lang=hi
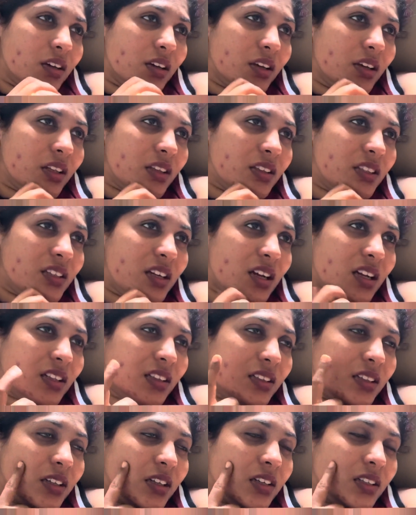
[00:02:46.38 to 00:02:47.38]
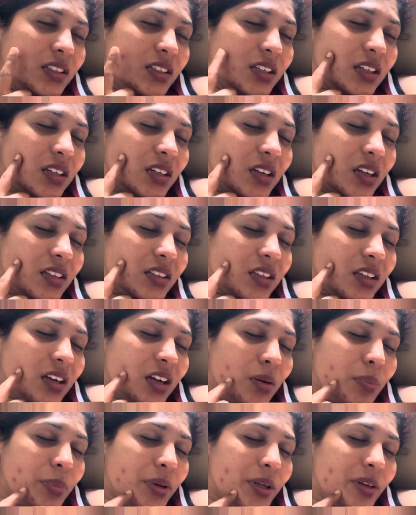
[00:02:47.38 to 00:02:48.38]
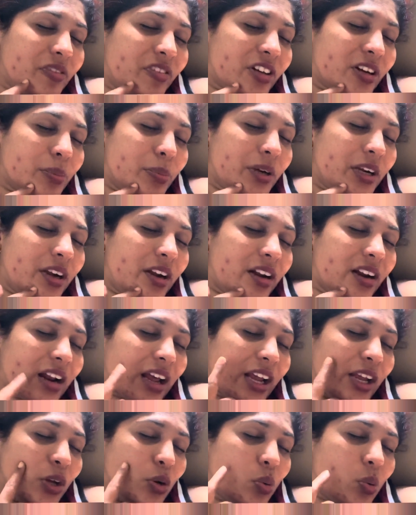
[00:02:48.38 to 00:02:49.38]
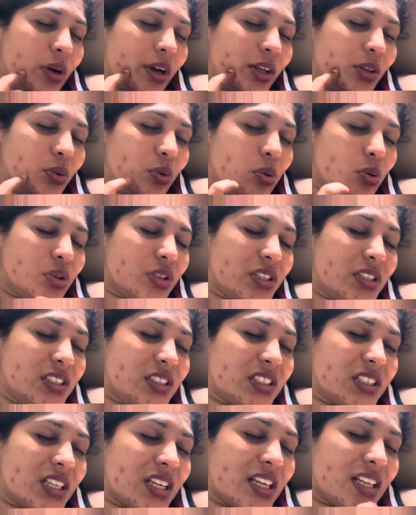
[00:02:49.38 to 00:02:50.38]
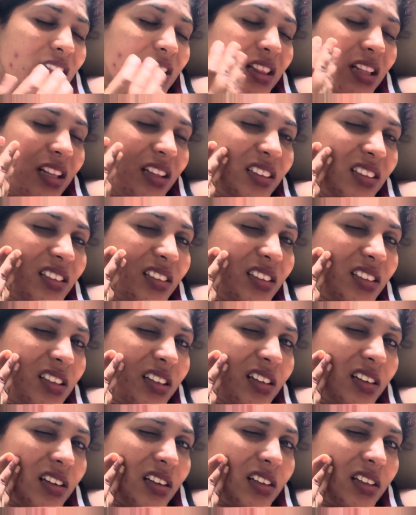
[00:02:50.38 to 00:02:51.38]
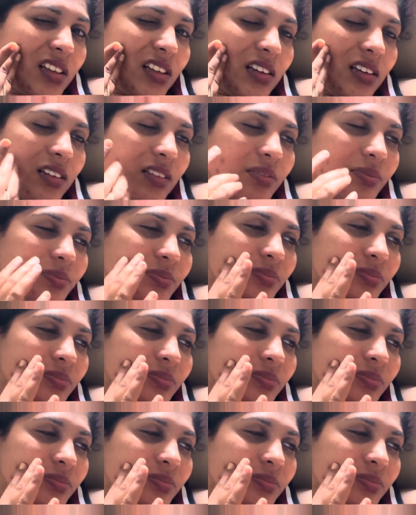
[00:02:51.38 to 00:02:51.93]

इतना दर्द कर रहा था ना अभी फिर भी ड्राई हुआ है दो दिन से इतना दर्द कर रहा था ना